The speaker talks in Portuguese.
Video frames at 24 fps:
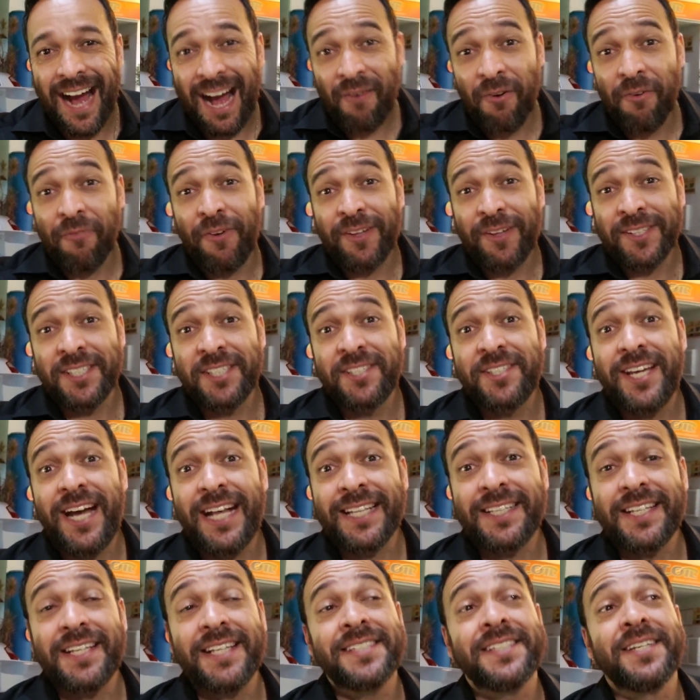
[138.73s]
Ah, vou fazer
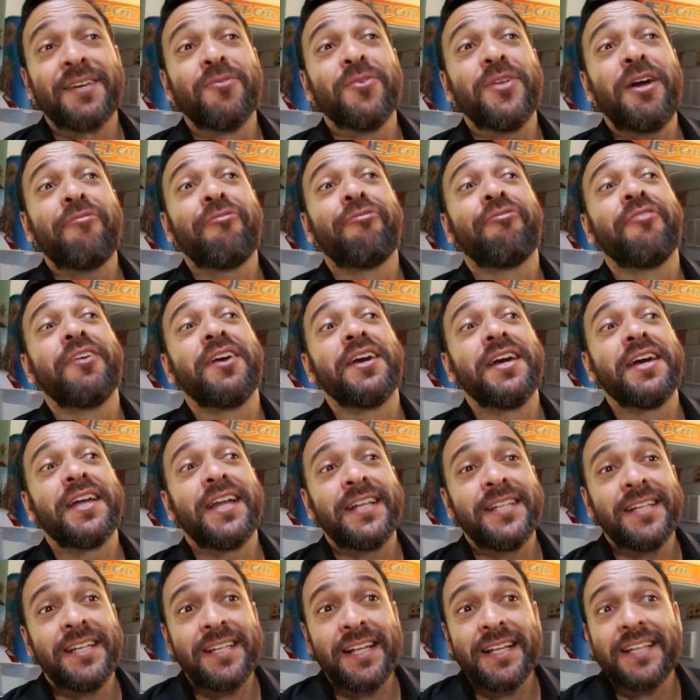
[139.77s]
dieta na
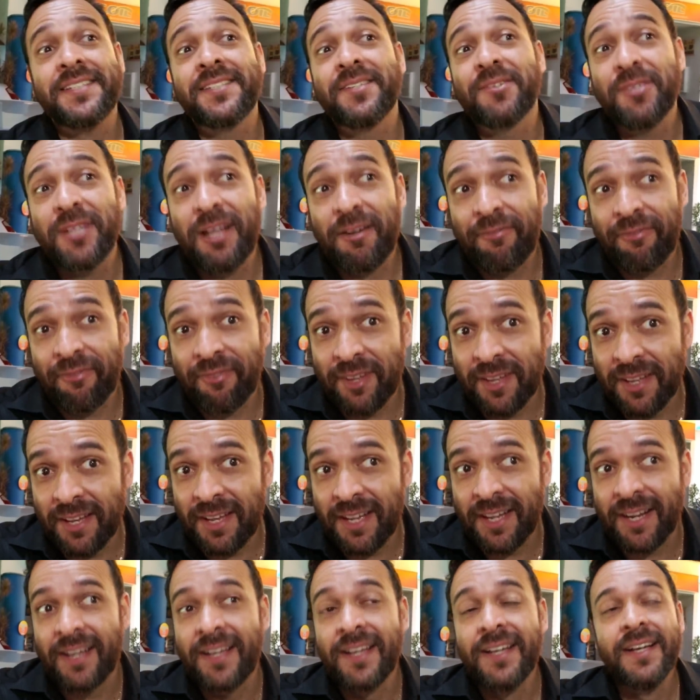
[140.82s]
segunda-feira, né, né, na
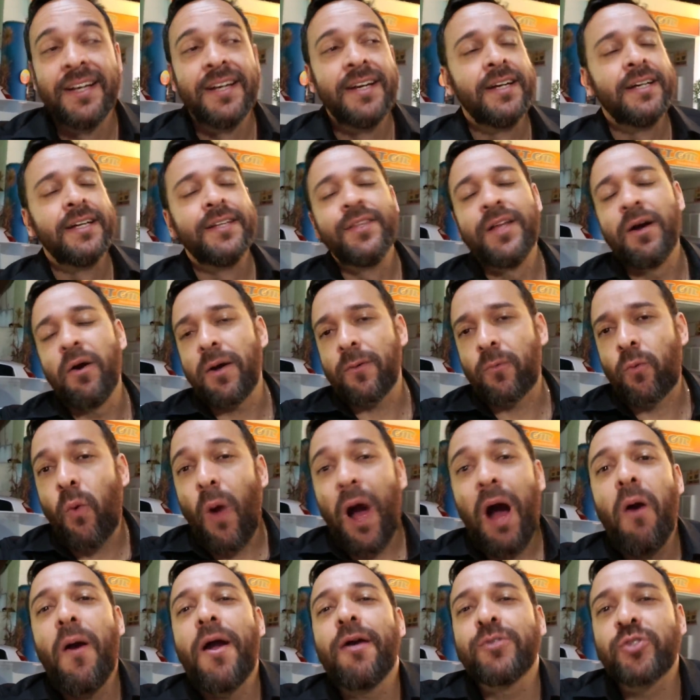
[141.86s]
segunda-feira.
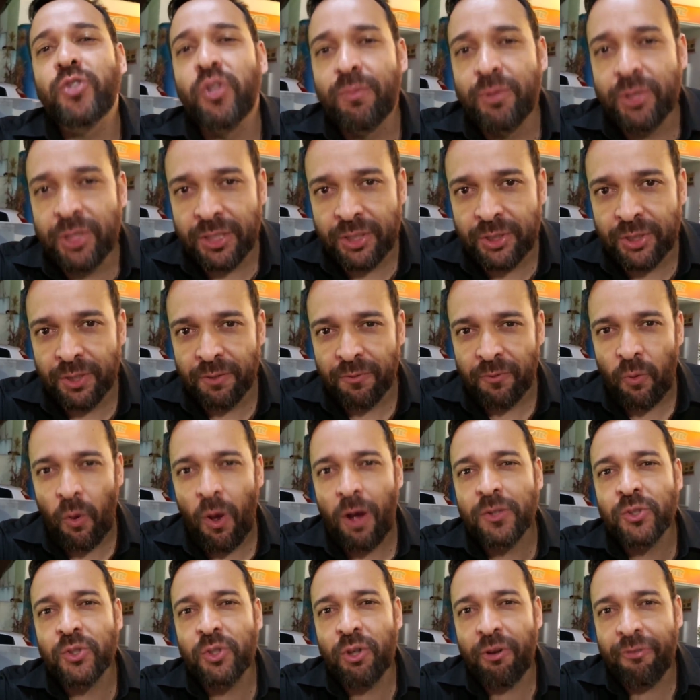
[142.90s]
Qual é o seu objetivo?
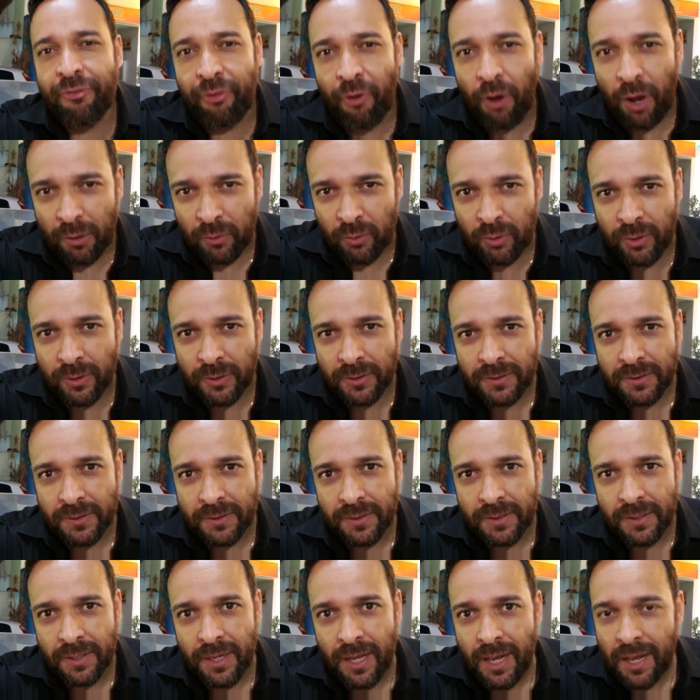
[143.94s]
Qual é o seu foco?
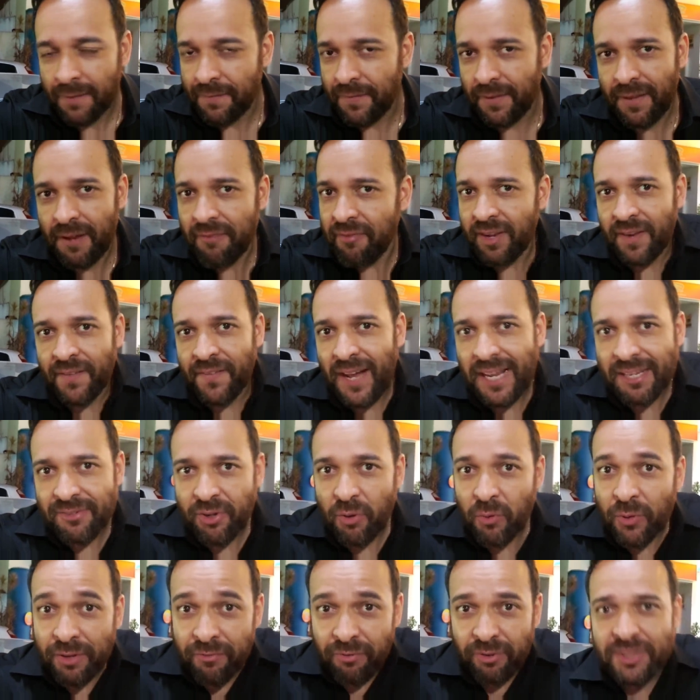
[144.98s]
Na verdade,
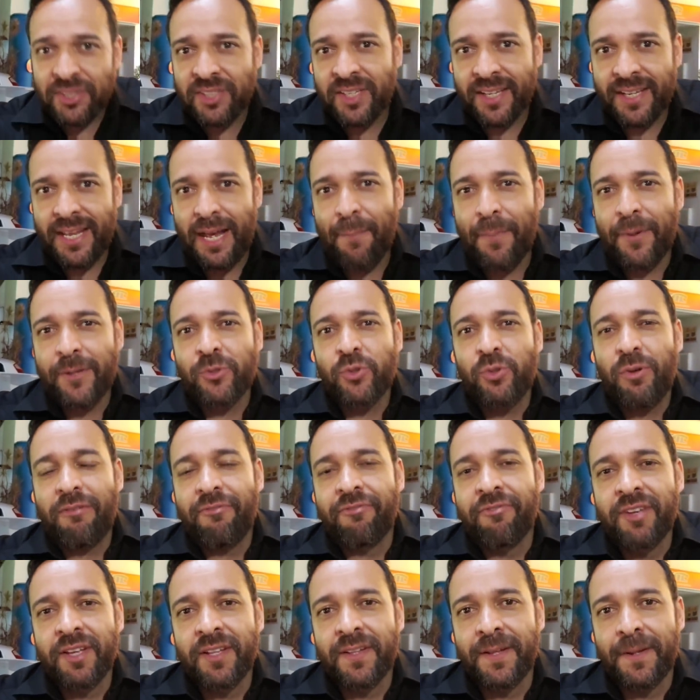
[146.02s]
é o que você quer para sua
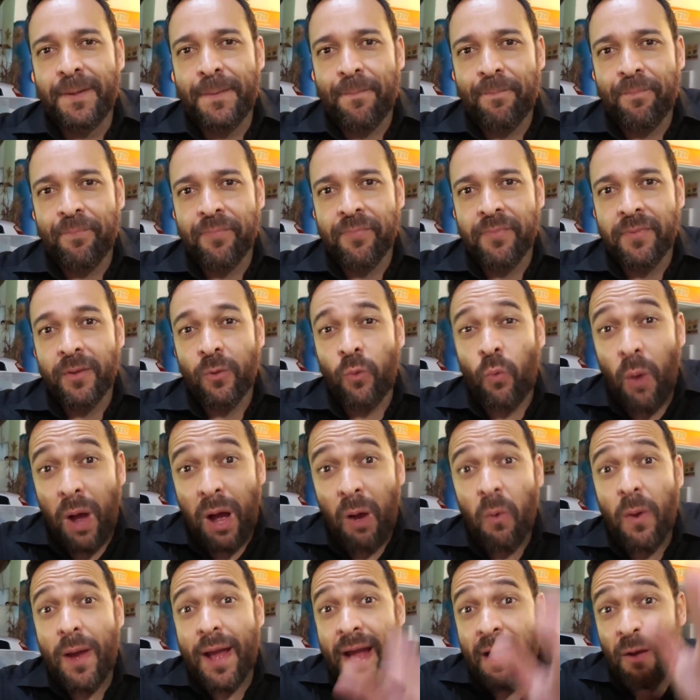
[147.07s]
vida.
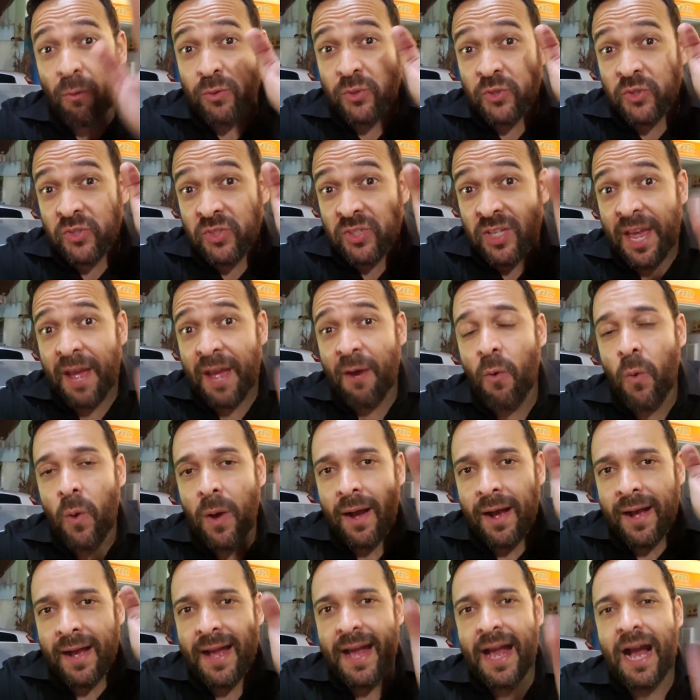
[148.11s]
Qual é o seu
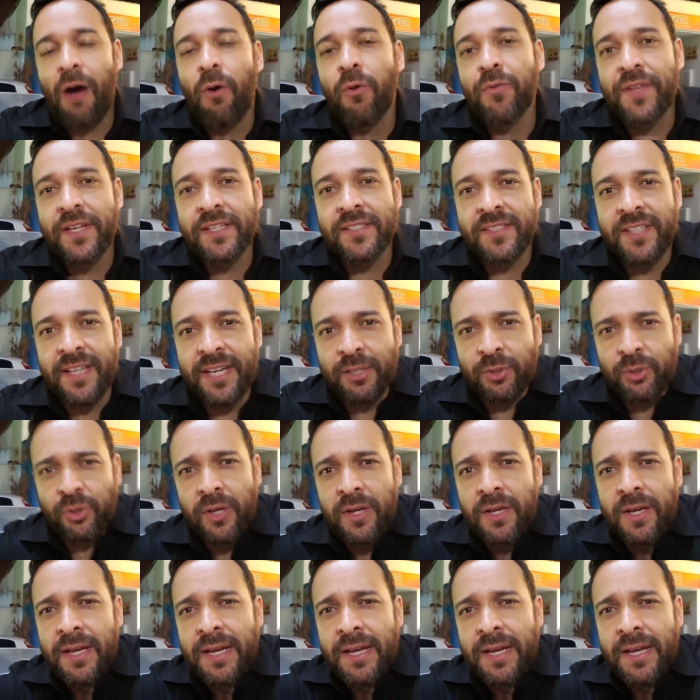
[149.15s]
real desejo?